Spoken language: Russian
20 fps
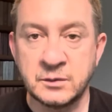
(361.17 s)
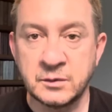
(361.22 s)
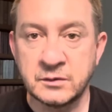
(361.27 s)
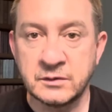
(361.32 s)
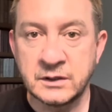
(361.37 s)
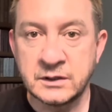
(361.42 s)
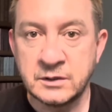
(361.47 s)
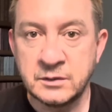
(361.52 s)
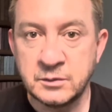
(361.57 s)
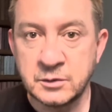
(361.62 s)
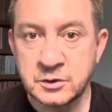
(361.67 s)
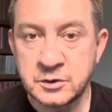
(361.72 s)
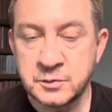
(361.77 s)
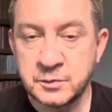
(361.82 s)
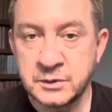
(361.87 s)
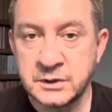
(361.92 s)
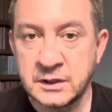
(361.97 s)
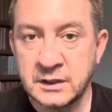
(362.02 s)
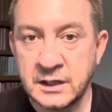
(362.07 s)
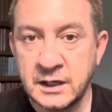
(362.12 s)
Владимирович
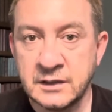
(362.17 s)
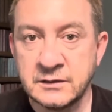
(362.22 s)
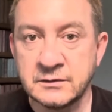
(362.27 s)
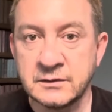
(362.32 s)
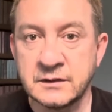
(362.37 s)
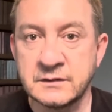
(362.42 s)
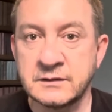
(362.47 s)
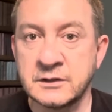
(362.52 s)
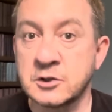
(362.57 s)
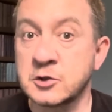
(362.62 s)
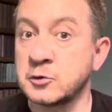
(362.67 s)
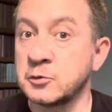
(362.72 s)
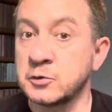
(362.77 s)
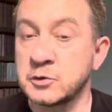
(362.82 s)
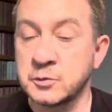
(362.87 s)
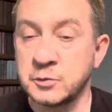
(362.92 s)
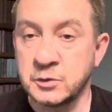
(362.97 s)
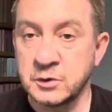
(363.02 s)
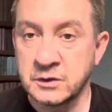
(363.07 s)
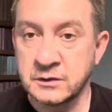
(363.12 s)
потеряет власть, а что
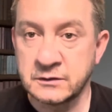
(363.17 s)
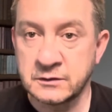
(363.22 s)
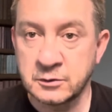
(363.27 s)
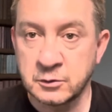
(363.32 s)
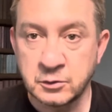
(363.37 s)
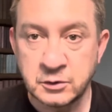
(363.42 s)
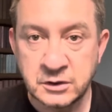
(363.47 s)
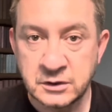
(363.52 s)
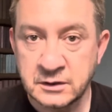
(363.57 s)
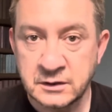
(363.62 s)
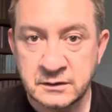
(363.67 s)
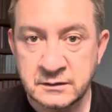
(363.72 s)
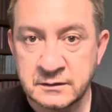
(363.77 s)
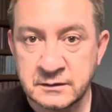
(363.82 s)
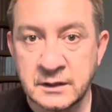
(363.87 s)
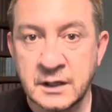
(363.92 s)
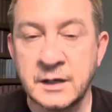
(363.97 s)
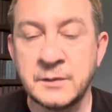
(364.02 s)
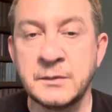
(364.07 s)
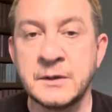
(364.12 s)
же будет с Родиной, с
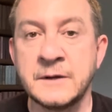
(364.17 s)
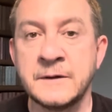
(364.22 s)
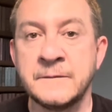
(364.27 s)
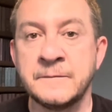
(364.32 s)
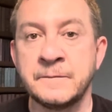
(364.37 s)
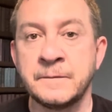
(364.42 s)
нами?